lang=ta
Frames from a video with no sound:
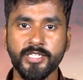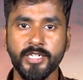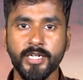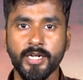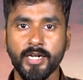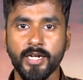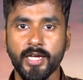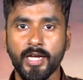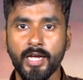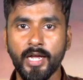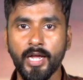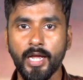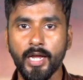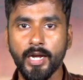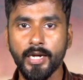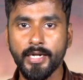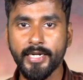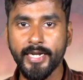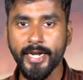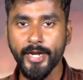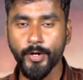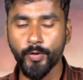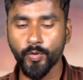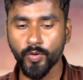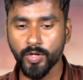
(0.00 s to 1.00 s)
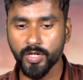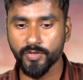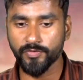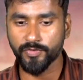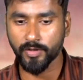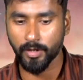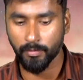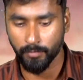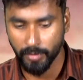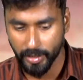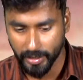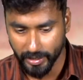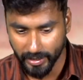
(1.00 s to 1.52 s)
விஷயம்னா டி டுவெண்ட்டி
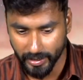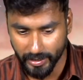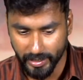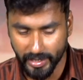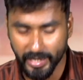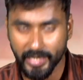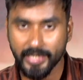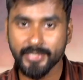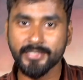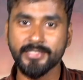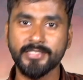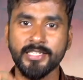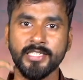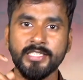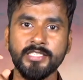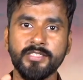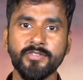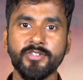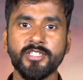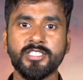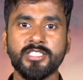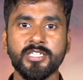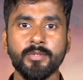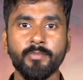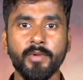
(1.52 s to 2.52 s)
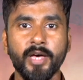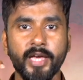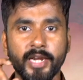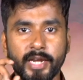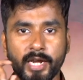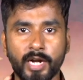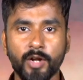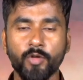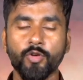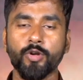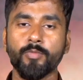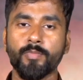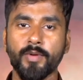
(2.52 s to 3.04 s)
ஃபார்மட்டுக்குனே செஞ்சு வச்ச
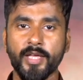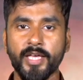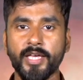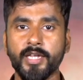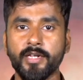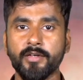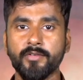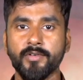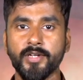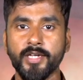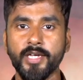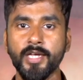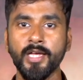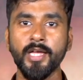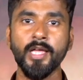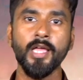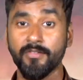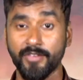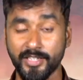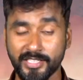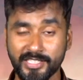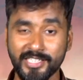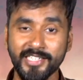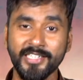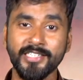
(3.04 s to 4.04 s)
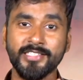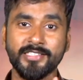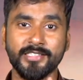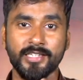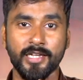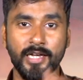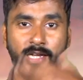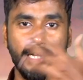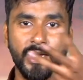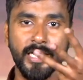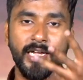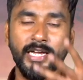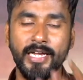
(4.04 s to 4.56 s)
மாதிரியான ஒரு பிளேயர் அவர் வெஸ்ட்
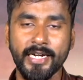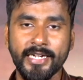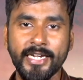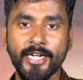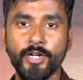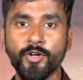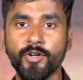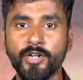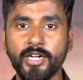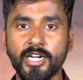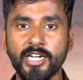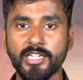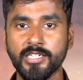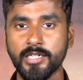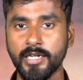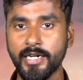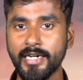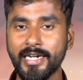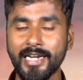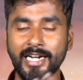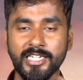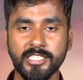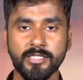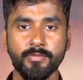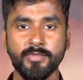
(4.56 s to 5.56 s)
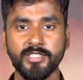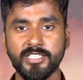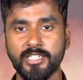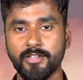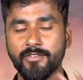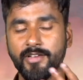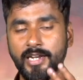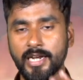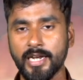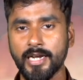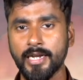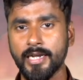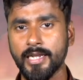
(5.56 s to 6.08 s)
இண்டீஸ்க்காக டி டுவெண்ட்டி இன்டர்நேஷனல் மேட்சாக
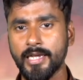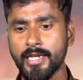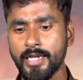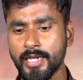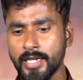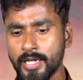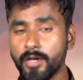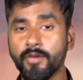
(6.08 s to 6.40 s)
விளையாடல